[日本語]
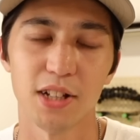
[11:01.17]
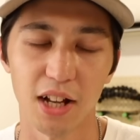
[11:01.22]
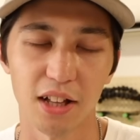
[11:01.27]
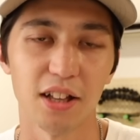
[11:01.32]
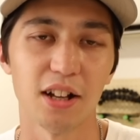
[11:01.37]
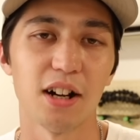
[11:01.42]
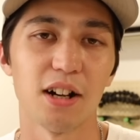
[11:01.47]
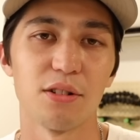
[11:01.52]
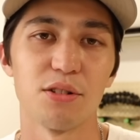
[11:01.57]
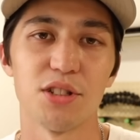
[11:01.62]

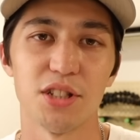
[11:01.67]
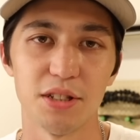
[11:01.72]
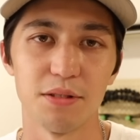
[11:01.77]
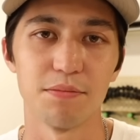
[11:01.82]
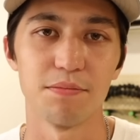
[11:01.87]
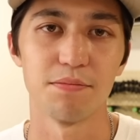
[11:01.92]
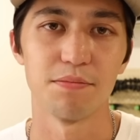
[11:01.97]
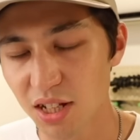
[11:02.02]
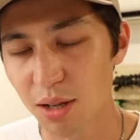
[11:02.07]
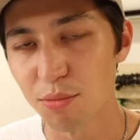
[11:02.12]
金かかるし
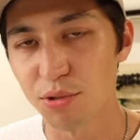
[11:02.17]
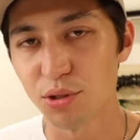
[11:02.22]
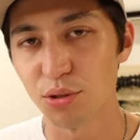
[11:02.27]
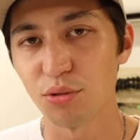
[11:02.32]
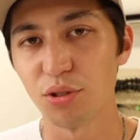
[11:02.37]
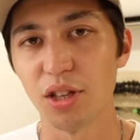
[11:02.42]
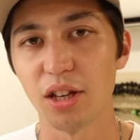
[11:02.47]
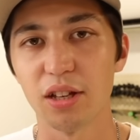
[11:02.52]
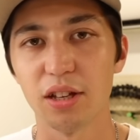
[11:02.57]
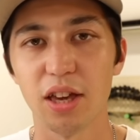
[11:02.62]
しかもそ
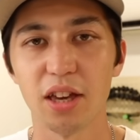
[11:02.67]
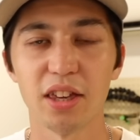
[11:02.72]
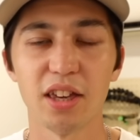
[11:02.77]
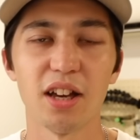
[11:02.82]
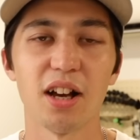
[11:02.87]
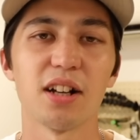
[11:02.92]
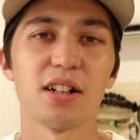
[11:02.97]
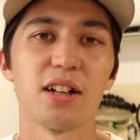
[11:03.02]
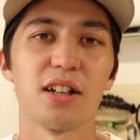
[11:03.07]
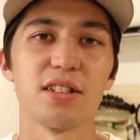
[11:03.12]
こで景気
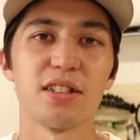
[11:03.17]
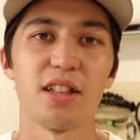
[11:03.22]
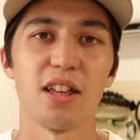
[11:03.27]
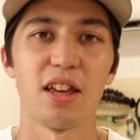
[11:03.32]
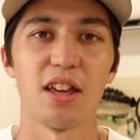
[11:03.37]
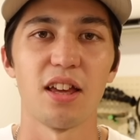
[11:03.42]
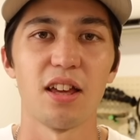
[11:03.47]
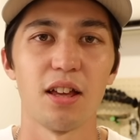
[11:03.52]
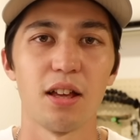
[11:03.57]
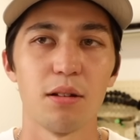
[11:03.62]
が悪化し
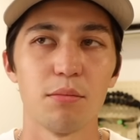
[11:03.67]
て、